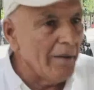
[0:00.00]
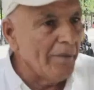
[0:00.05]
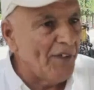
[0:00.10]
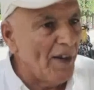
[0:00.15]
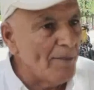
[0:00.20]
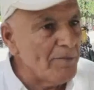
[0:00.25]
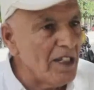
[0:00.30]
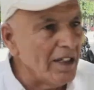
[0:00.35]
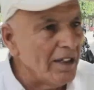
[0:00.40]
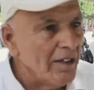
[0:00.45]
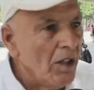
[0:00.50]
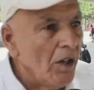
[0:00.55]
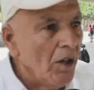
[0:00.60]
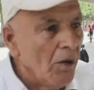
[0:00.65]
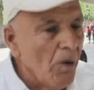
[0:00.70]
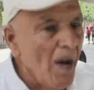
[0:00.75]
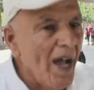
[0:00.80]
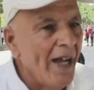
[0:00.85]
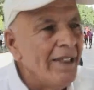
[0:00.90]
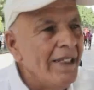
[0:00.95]
فهمني
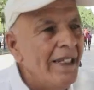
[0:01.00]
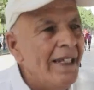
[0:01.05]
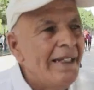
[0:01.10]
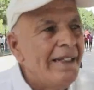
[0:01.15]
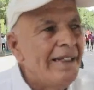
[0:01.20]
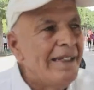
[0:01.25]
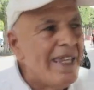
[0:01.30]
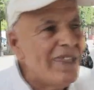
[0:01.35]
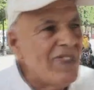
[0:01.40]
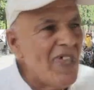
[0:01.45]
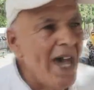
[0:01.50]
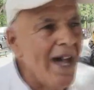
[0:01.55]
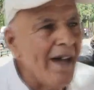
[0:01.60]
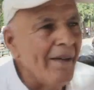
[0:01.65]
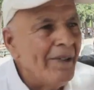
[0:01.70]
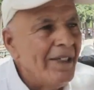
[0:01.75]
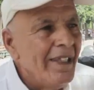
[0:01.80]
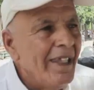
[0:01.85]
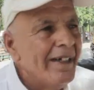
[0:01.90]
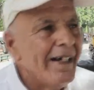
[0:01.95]
واه
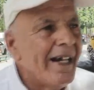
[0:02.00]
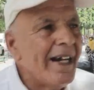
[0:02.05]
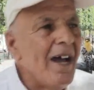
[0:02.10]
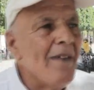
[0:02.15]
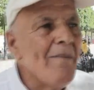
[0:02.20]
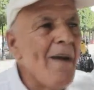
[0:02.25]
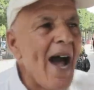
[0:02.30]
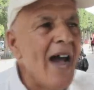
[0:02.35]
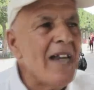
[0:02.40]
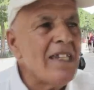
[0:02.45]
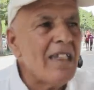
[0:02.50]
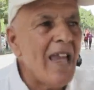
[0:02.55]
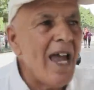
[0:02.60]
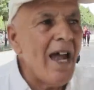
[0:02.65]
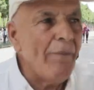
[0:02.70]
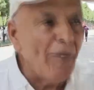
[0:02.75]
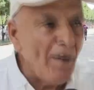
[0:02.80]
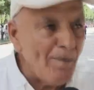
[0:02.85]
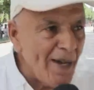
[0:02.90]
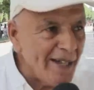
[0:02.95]
لزام راه ما عادش
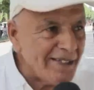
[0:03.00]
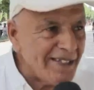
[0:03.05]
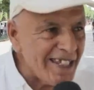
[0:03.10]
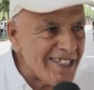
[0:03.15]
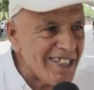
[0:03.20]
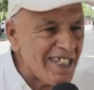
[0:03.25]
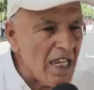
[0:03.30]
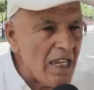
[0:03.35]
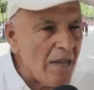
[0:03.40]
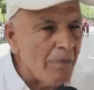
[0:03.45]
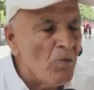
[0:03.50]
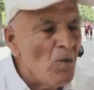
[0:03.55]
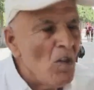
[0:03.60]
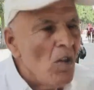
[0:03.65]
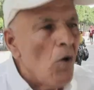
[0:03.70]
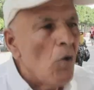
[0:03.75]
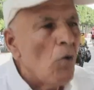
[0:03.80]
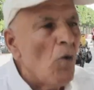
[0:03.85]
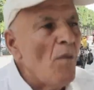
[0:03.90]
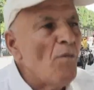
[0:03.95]
فما تسيب
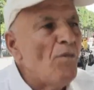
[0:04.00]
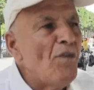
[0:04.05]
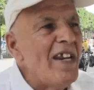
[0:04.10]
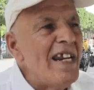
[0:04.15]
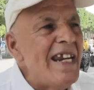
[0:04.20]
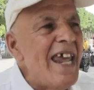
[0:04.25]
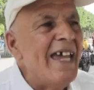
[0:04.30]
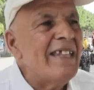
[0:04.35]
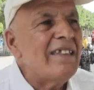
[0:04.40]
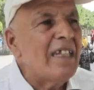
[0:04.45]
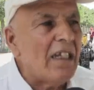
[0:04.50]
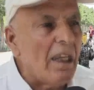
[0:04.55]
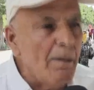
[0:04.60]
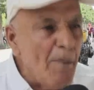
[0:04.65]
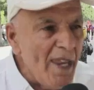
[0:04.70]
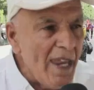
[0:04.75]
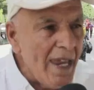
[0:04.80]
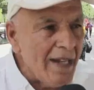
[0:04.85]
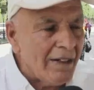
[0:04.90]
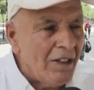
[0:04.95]
وانفلات
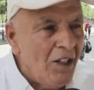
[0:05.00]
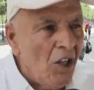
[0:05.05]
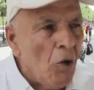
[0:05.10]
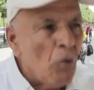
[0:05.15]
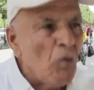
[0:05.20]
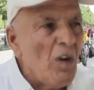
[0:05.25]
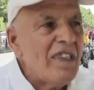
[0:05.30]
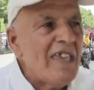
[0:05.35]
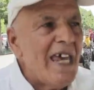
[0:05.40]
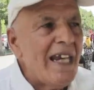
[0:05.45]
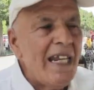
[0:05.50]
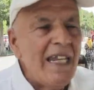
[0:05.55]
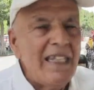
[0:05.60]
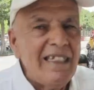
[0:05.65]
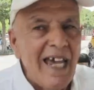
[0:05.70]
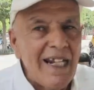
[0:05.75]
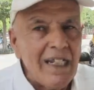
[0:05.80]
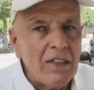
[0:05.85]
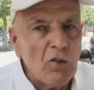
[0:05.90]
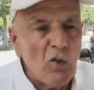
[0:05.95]
كبير واذا
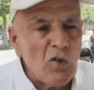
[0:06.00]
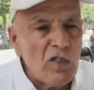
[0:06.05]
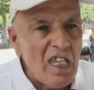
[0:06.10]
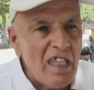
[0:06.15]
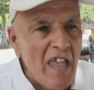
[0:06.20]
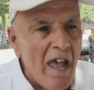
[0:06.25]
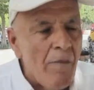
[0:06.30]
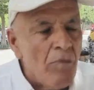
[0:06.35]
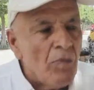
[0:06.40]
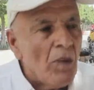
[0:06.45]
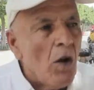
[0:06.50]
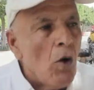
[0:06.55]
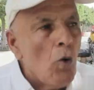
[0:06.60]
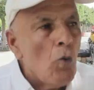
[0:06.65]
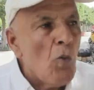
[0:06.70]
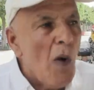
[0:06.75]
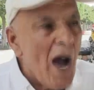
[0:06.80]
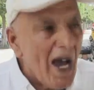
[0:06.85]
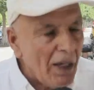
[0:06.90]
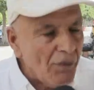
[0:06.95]
الاداره التونسيه
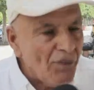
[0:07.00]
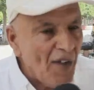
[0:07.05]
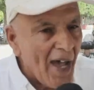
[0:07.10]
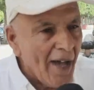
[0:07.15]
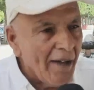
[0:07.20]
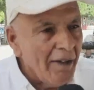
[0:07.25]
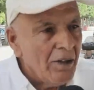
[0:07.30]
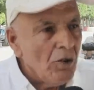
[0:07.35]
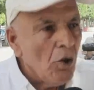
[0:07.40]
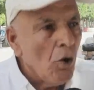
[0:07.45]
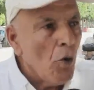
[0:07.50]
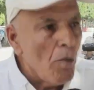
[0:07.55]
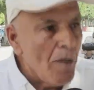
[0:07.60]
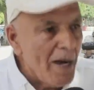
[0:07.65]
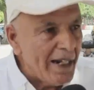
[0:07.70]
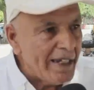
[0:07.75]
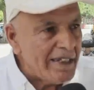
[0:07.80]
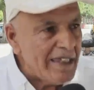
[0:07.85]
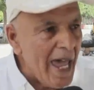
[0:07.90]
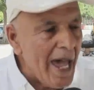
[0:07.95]
واقفه
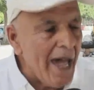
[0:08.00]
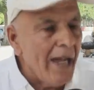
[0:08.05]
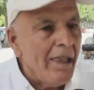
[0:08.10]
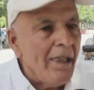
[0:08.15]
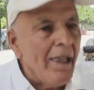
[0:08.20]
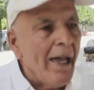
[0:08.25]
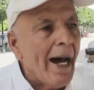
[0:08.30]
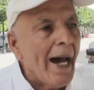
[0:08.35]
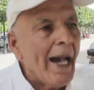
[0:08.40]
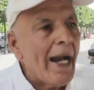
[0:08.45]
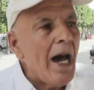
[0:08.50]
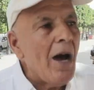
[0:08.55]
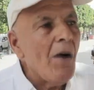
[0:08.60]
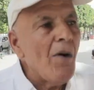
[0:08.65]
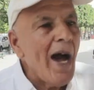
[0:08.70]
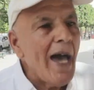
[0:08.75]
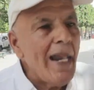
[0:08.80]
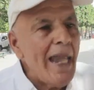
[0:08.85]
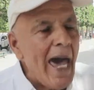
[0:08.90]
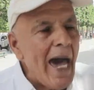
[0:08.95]
وبالكدا
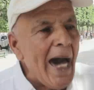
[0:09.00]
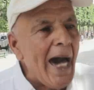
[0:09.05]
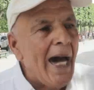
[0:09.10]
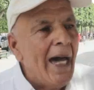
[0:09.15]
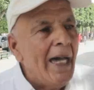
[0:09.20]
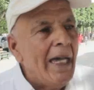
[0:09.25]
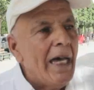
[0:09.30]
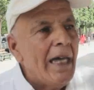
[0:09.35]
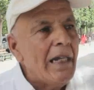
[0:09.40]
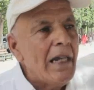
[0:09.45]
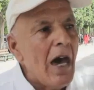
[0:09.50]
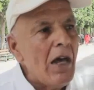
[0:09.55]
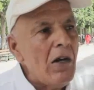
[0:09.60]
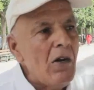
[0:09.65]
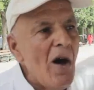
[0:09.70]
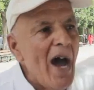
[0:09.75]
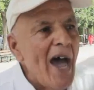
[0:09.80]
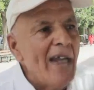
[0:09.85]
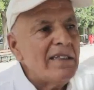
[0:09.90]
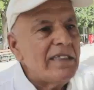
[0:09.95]
راهو على
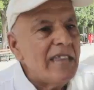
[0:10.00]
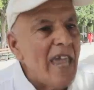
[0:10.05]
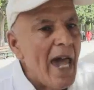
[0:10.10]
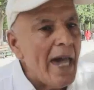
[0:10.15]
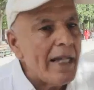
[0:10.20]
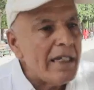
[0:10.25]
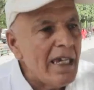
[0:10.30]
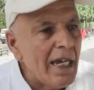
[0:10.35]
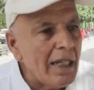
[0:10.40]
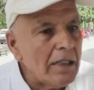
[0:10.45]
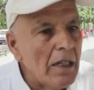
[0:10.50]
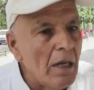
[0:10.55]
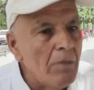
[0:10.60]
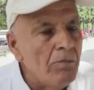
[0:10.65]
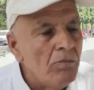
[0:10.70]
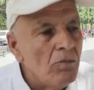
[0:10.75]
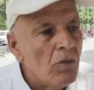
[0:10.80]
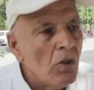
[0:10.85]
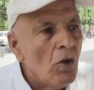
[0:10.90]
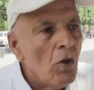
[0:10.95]
لو ان تيار يخدم